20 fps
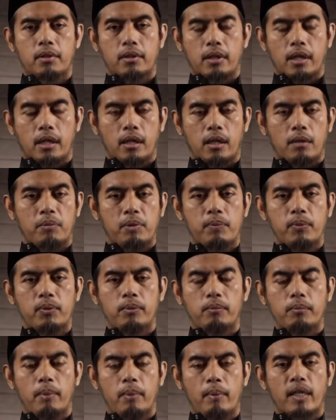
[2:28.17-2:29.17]
karena
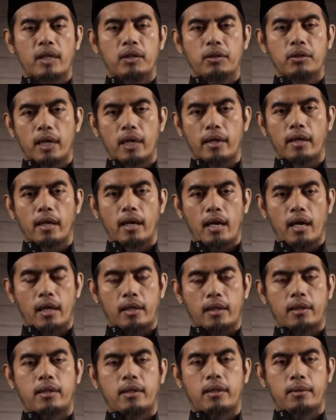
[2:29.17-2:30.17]
memang itu adalah
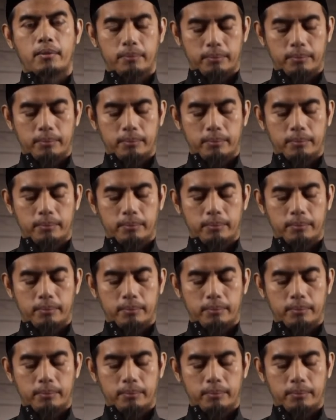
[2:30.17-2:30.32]
hak.